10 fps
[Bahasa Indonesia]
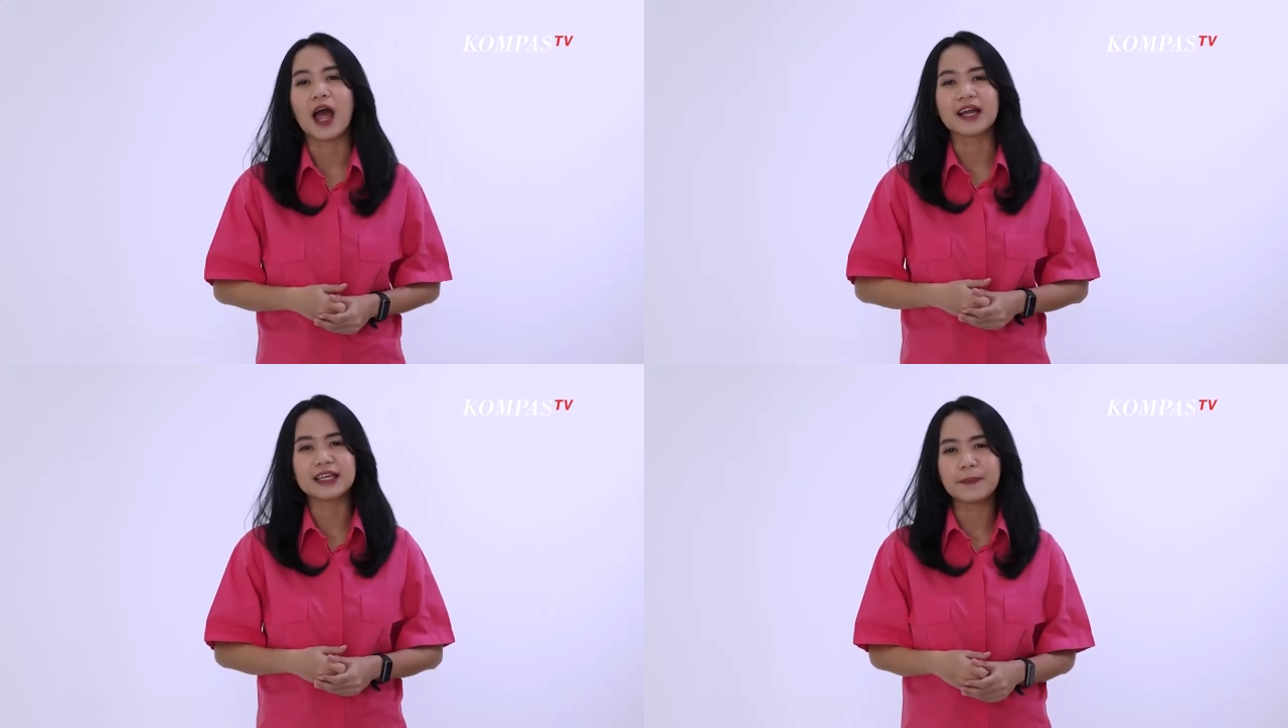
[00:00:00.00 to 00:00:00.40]

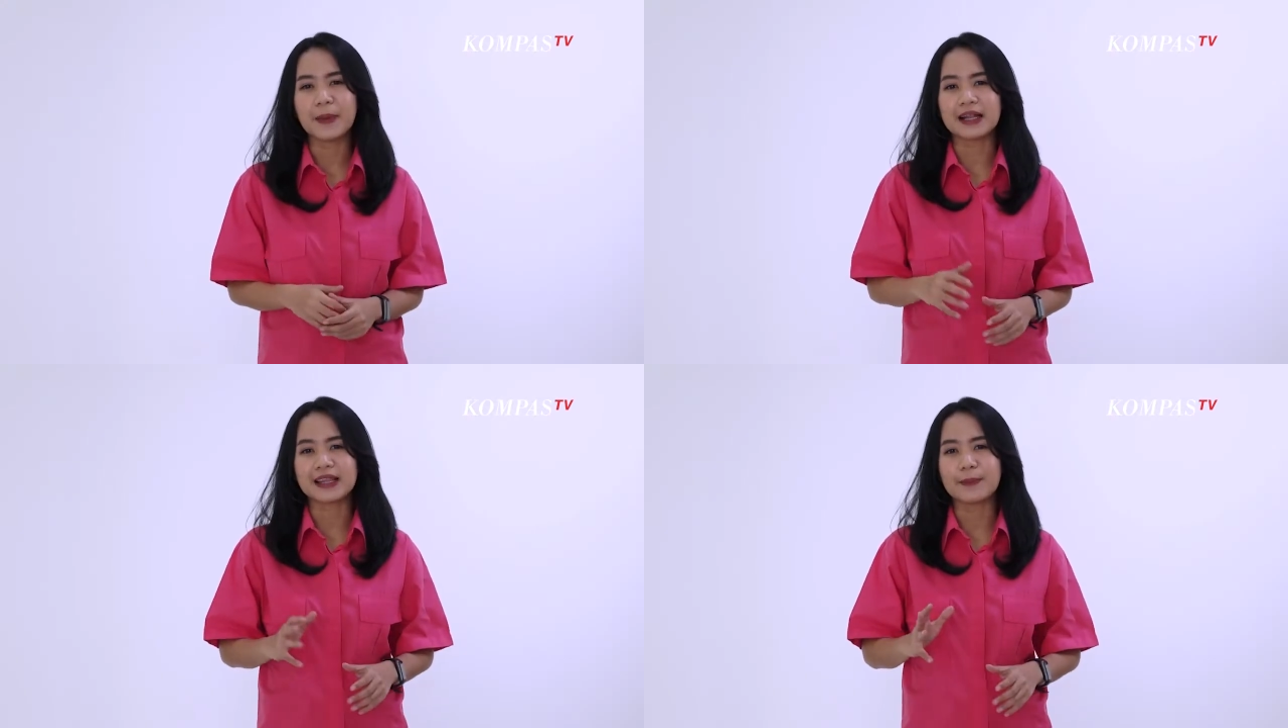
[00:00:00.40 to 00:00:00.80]
lagi
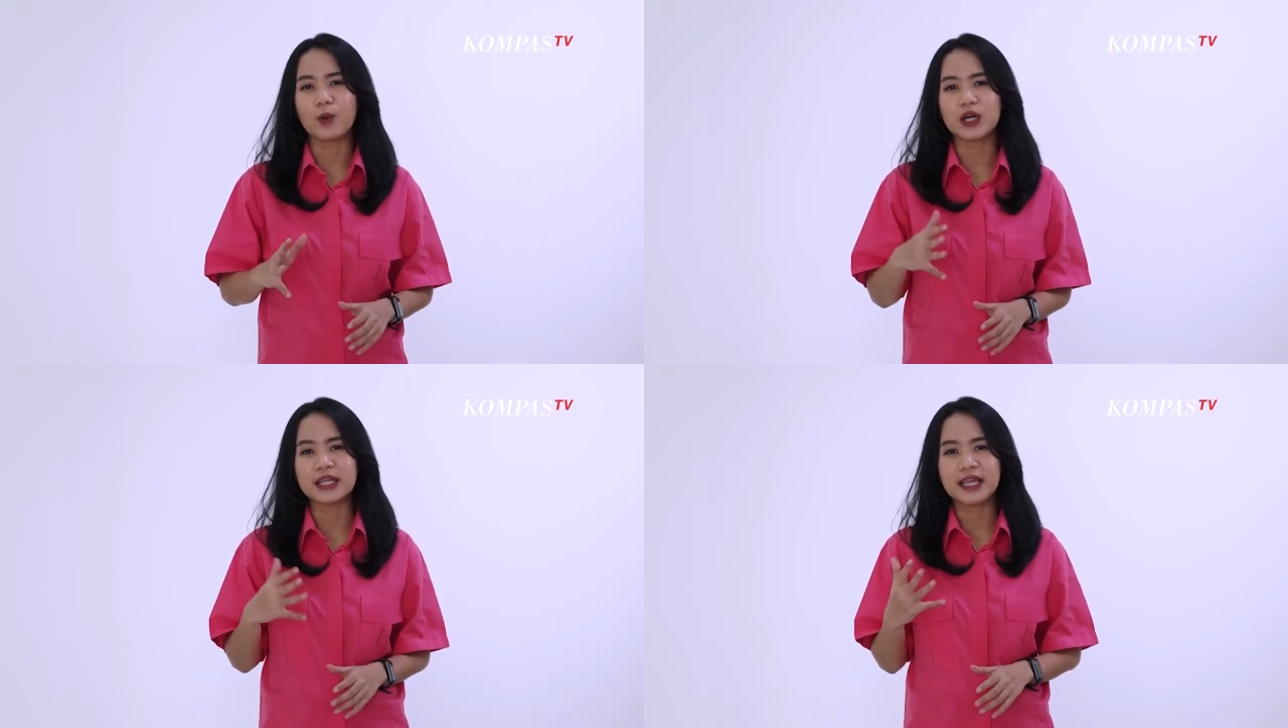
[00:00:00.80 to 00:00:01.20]
partai
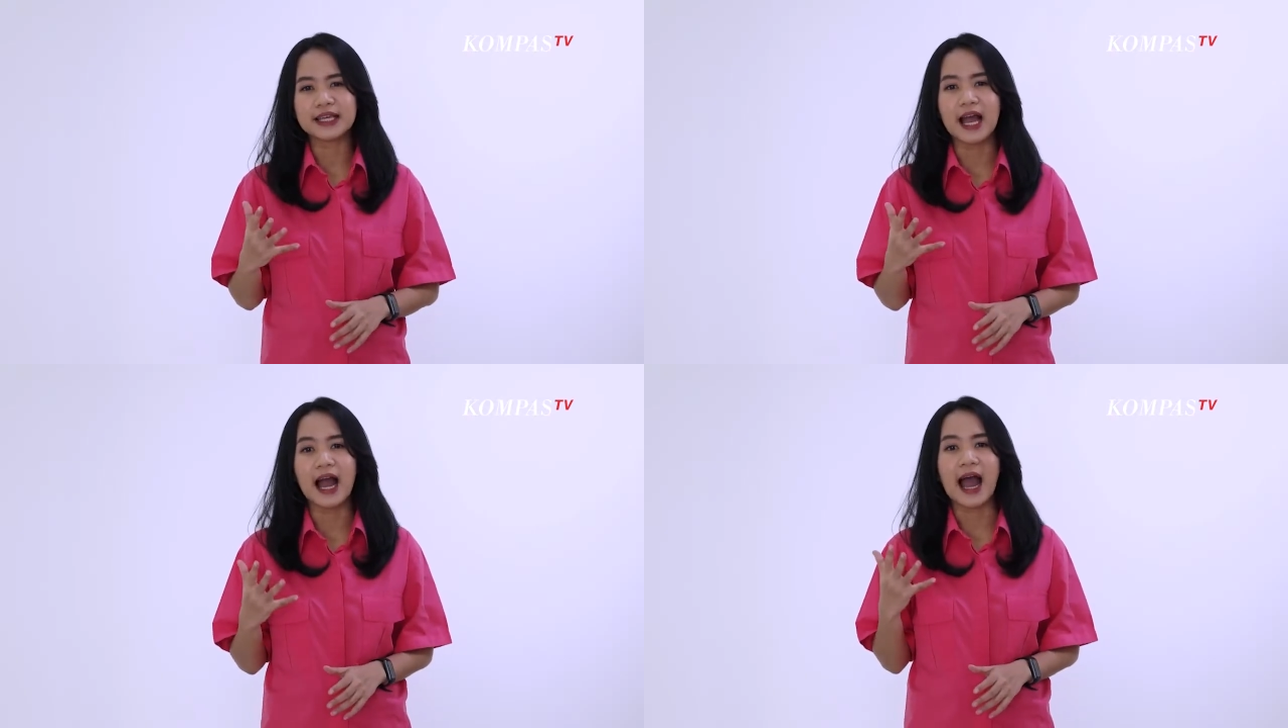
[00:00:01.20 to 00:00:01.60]

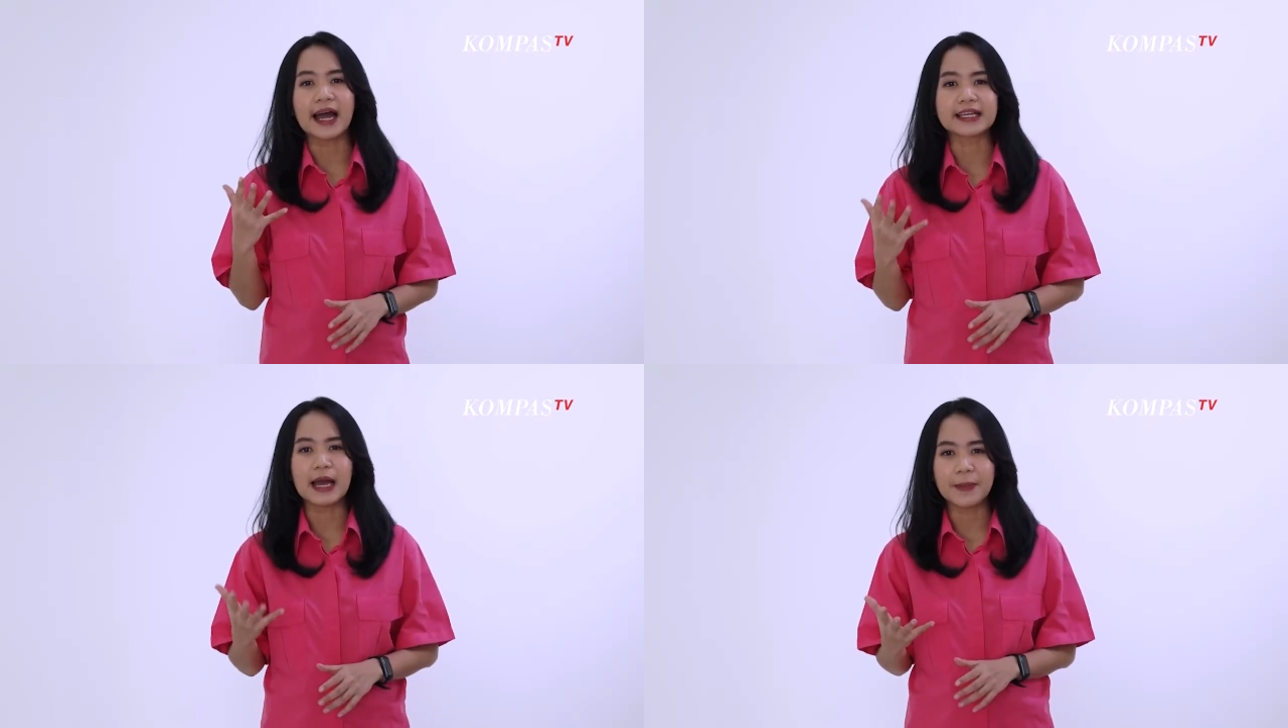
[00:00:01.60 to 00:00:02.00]
politik yang
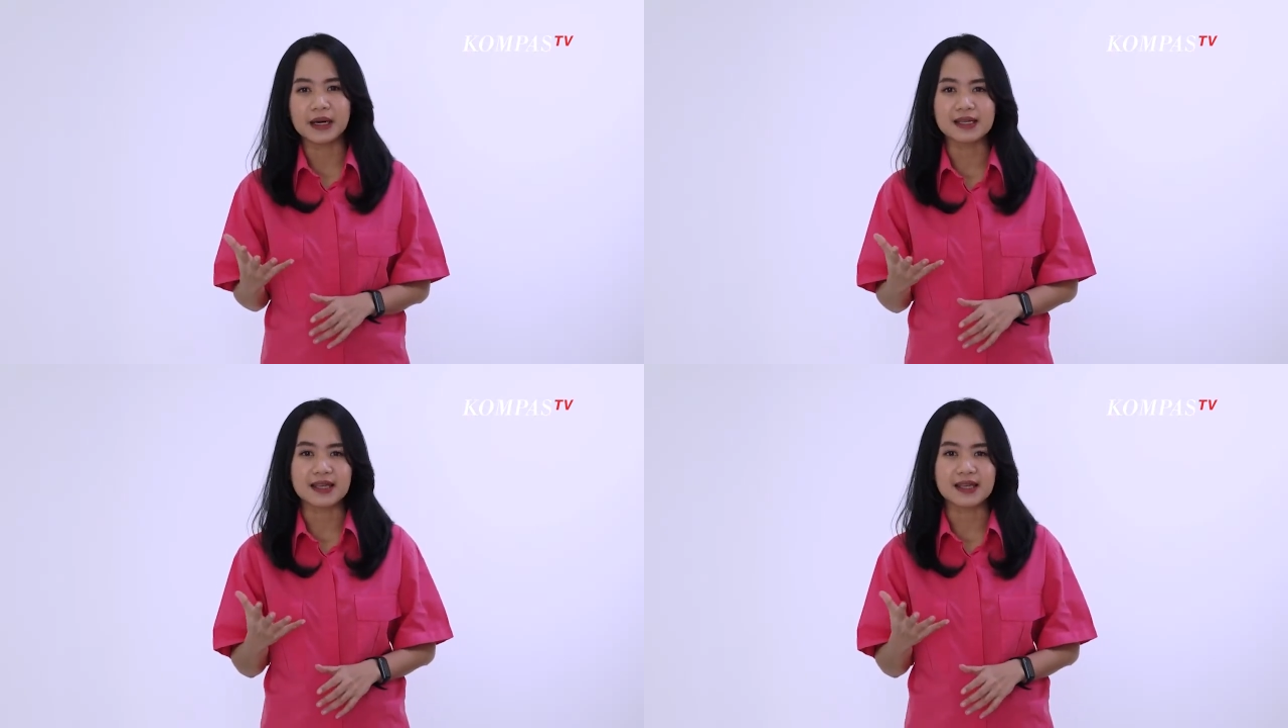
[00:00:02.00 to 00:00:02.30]
ada pada